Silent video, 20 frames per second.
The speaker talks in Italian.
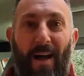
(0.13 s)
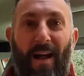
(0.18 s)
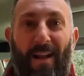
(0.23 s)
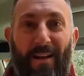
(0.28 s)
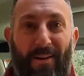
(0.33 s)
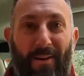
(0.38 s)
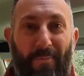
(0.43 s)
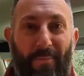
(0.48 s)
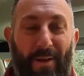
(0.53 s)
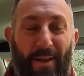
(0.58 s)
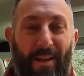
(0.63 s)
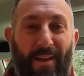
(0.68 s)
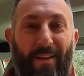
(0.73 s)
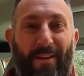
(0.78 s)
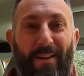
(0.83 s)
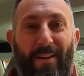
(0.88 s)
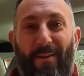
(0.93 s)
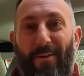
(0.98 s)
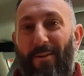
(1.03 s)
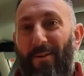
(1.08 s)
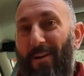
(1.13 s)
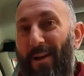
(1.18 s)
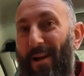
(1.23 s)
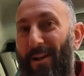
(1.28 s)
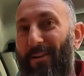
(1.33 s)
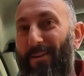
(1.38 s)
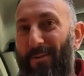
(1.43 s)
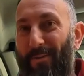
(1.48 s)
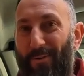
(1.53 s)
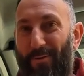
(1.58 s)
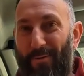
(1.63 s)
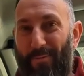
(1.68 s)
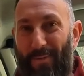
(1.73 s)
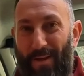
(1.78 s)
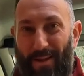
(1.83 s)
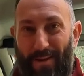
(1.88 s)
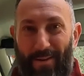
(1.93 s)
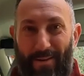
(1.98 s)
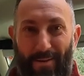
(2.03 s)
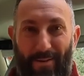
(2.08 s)
Altro bigliettino, altro
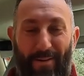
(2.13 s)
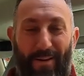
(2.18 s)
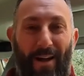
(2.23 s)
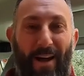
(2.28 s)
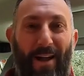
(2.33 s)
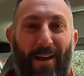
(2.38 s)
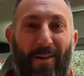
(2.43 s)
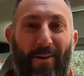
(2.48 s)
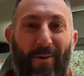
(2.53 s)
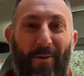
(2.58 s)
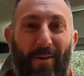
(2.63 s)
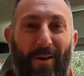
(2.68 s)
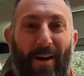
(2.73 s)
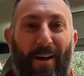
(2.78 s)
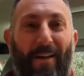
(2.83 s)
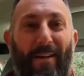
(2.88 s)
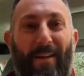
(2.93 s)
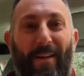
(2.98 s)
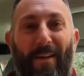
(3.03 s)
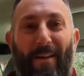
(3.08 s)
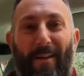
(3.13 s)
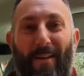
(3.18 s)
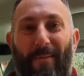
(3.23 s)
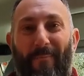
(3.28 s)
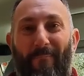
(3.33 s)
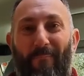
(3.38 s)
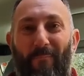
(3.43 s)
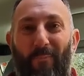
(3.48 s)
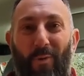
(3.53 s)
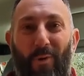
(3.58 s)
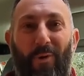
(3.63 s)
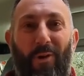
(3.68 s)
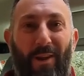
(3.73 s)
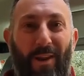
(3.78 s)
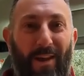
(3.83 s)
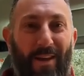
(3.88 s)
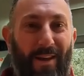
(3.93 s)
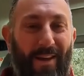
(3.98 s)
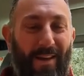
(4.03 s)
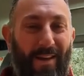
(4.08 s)
argomento. Allora,
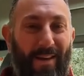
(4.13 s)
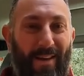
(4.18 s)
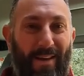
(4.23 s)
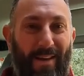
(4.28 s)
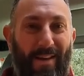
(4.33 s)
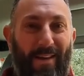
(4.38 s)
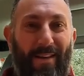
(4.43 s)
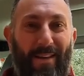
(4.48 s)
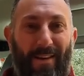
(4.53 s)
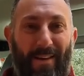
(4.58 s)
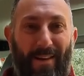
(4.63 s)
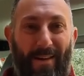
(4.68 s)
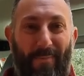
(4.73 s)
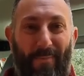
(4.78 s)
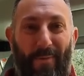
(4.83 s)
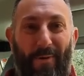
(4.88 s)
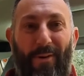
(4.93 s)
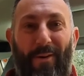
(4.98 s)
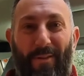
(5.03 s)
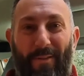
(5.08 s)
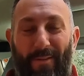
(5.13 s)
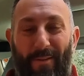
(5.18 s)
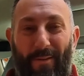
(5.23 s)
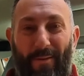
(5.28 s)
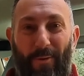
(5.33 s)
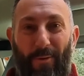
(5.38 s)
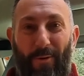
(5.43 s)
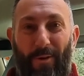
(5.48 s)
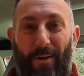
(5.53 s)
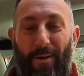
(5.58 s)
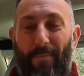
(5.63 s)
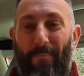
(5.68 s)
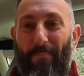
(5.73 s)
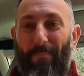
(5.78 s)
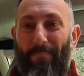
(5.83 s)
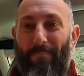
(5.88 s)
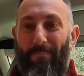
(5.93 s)
molle ed ammortizzatori.